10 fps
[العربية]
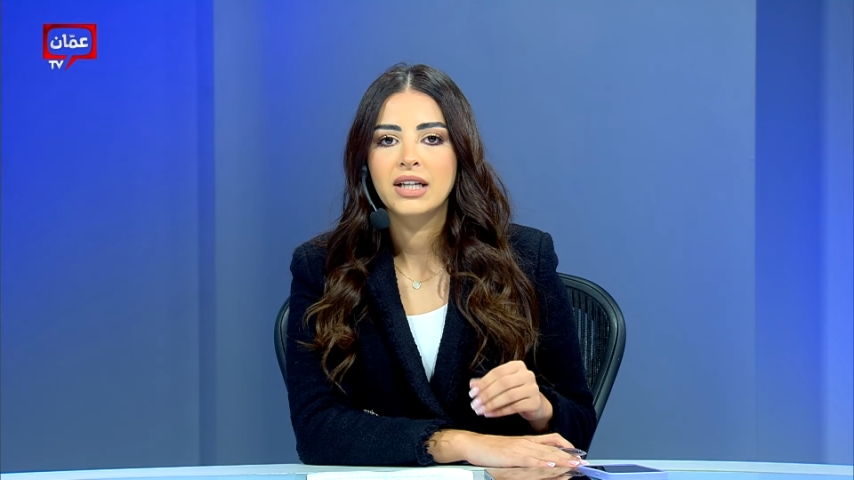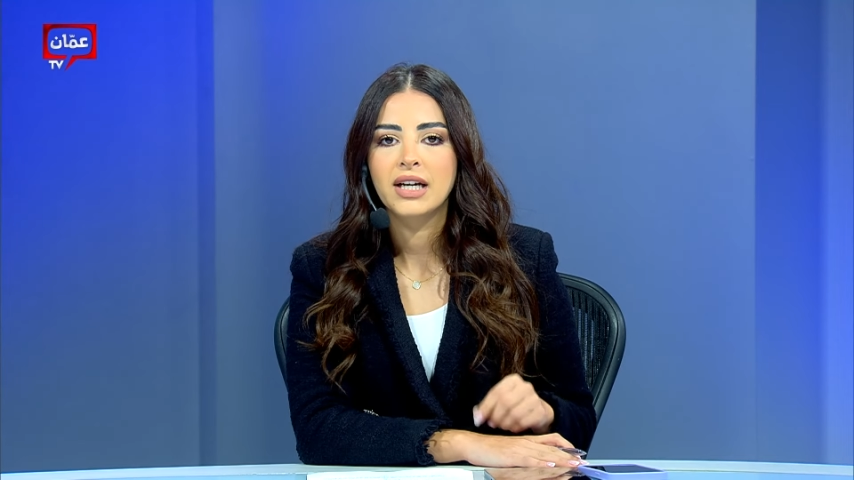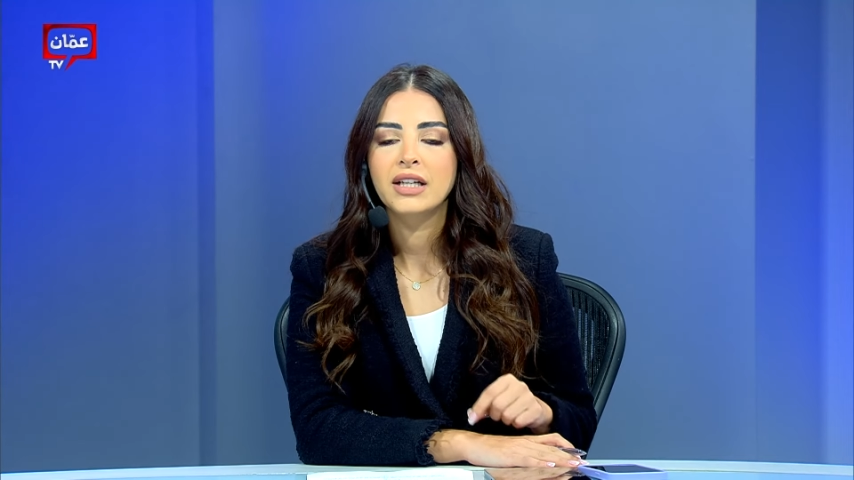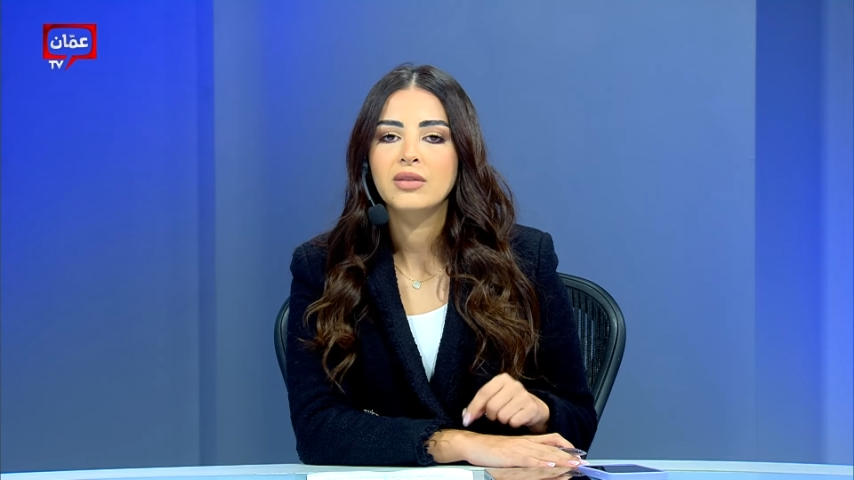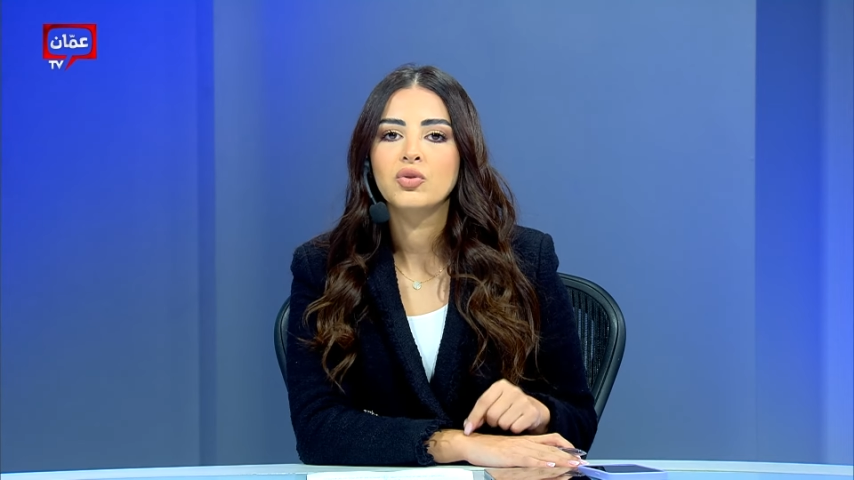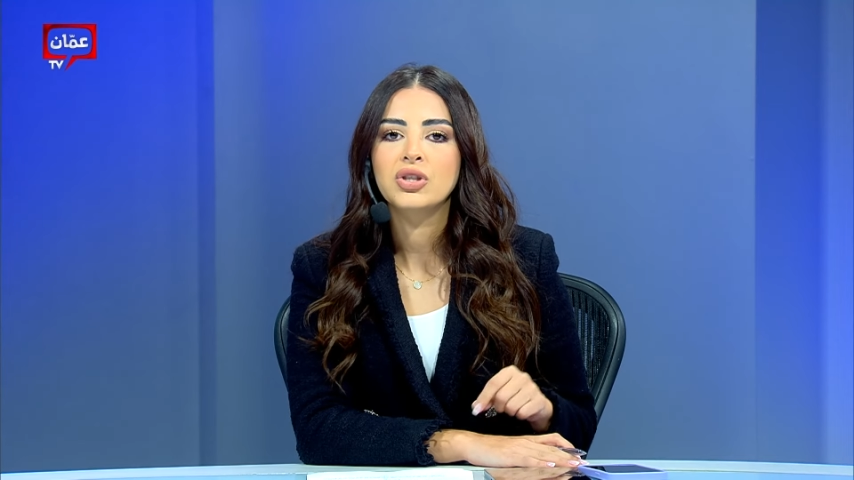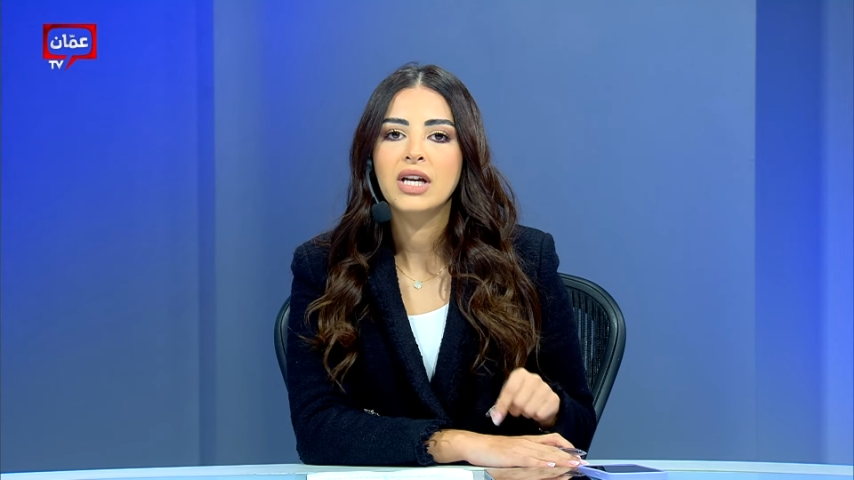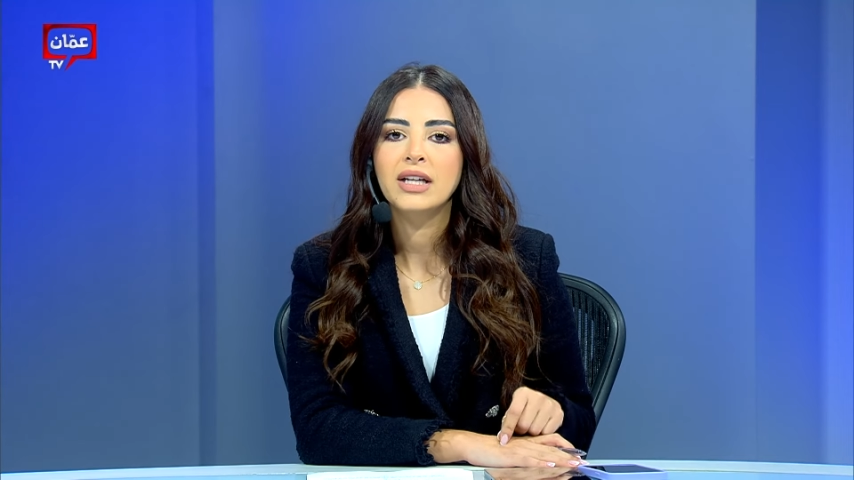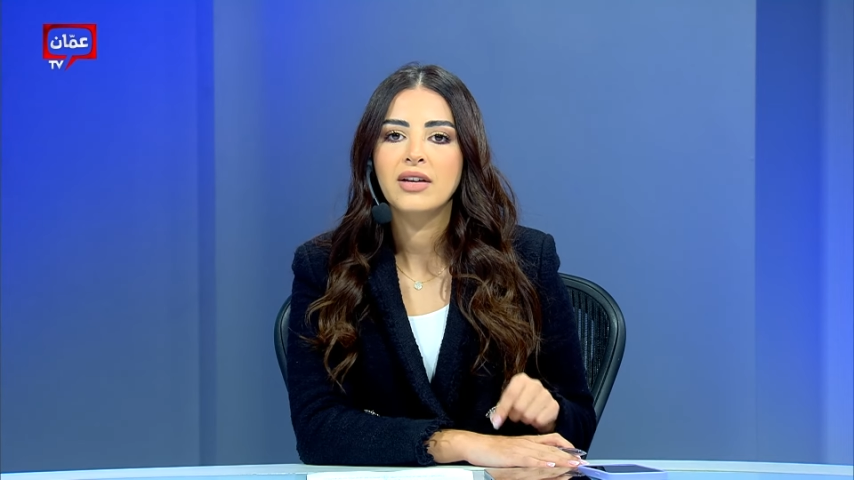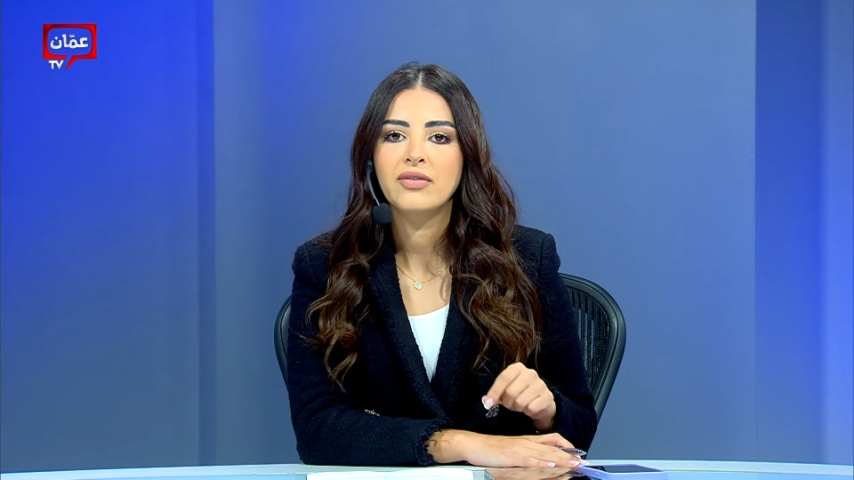كانت
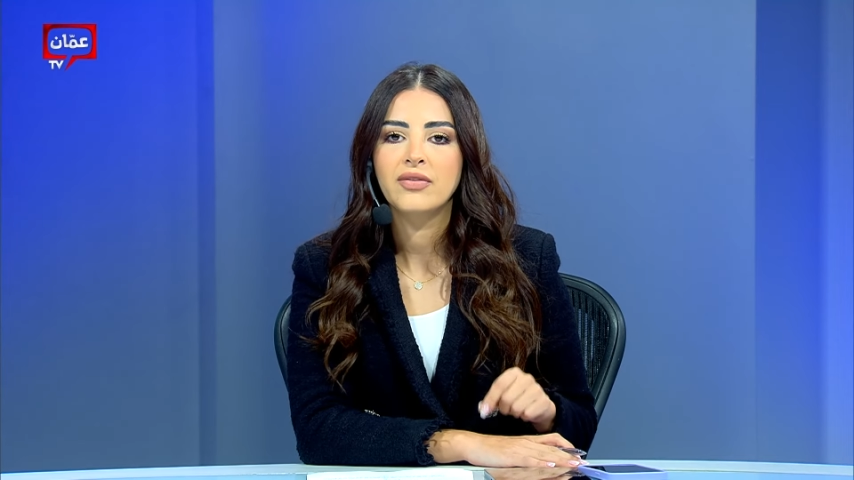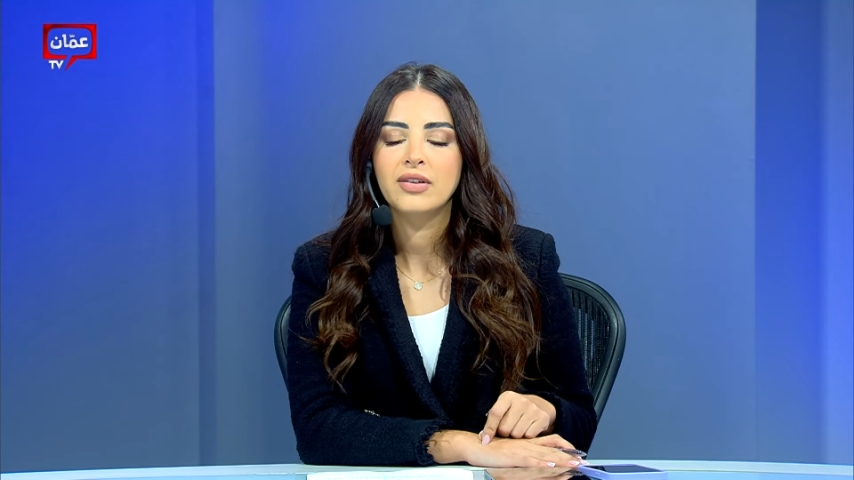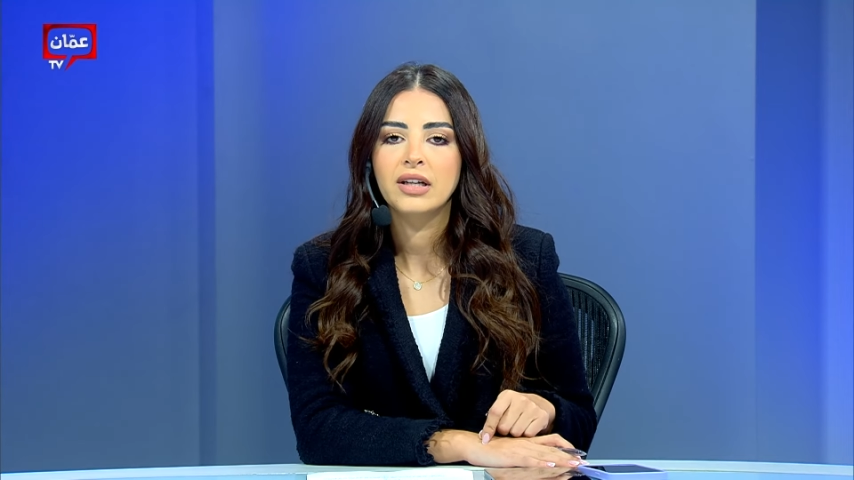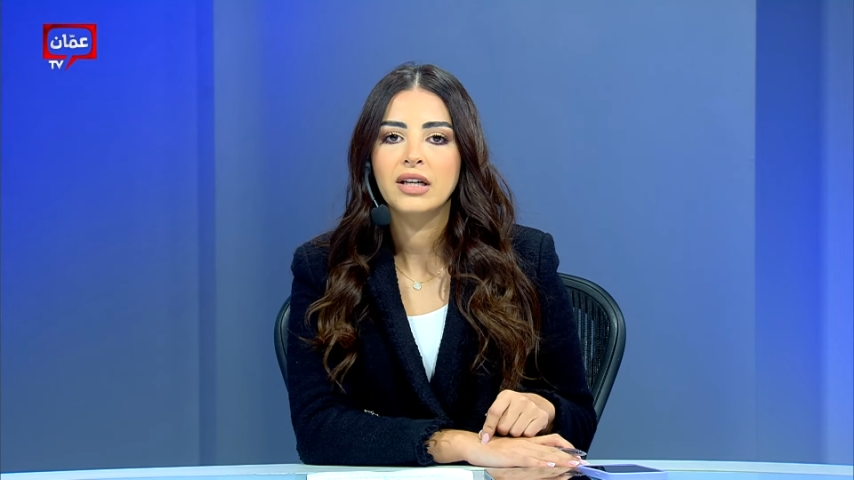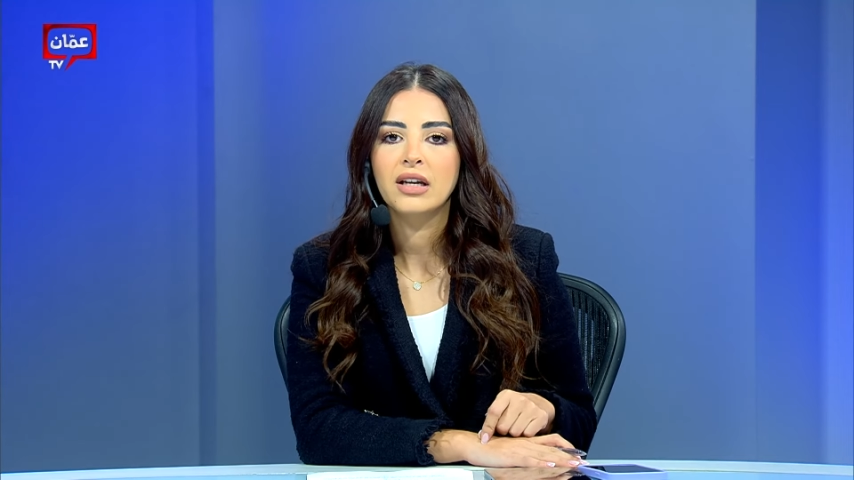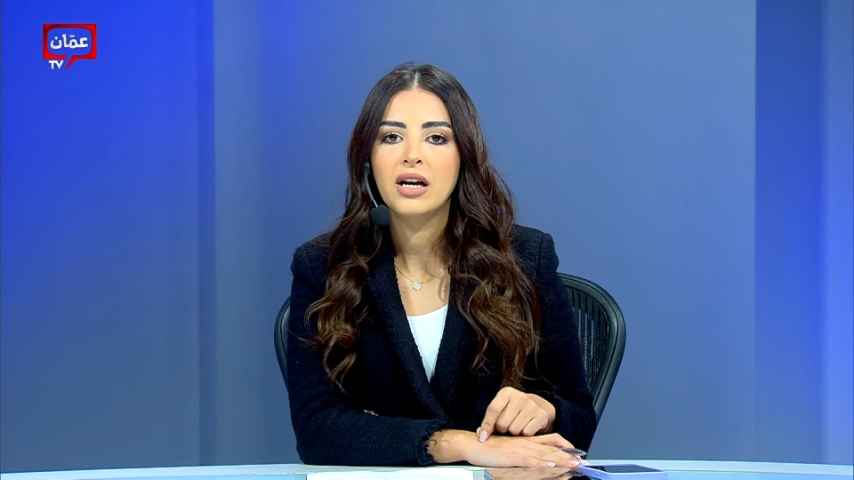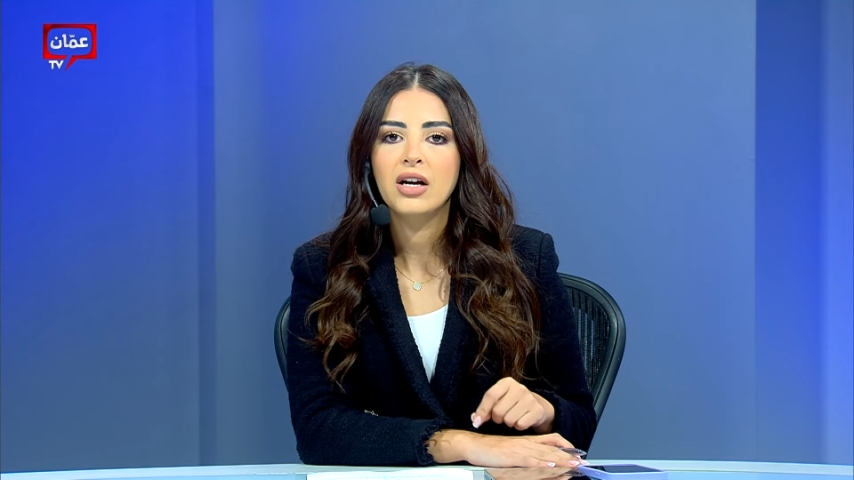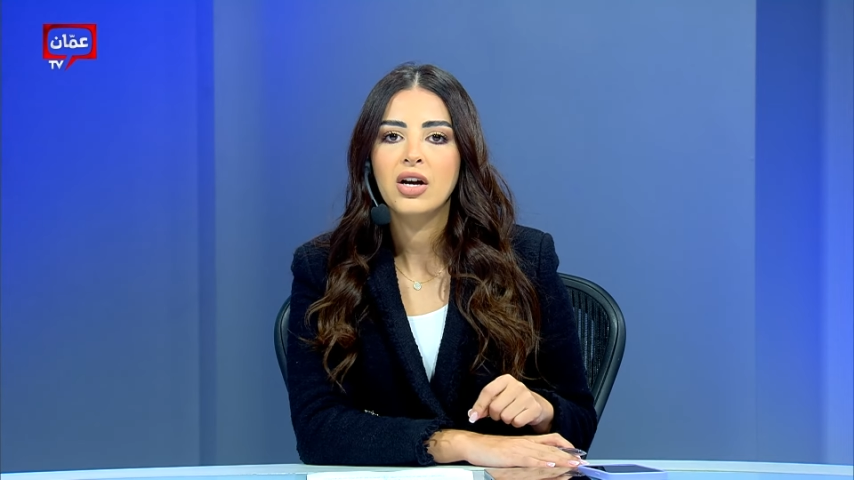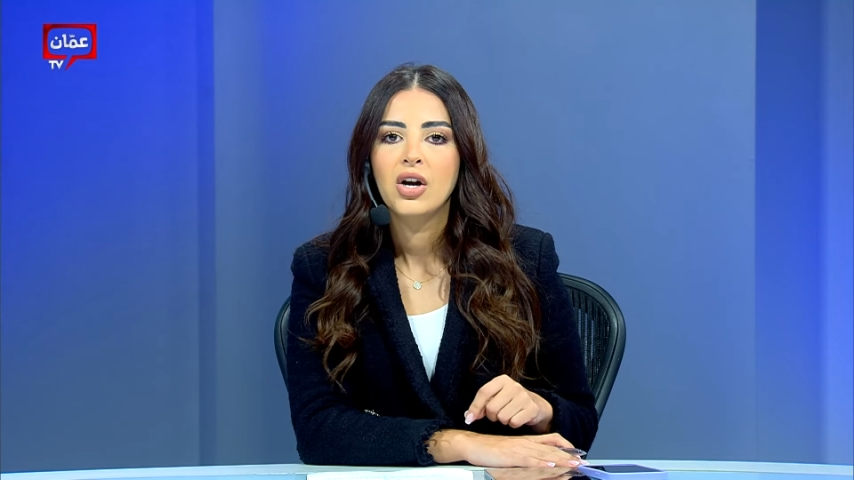مستهدفة في الإغلاق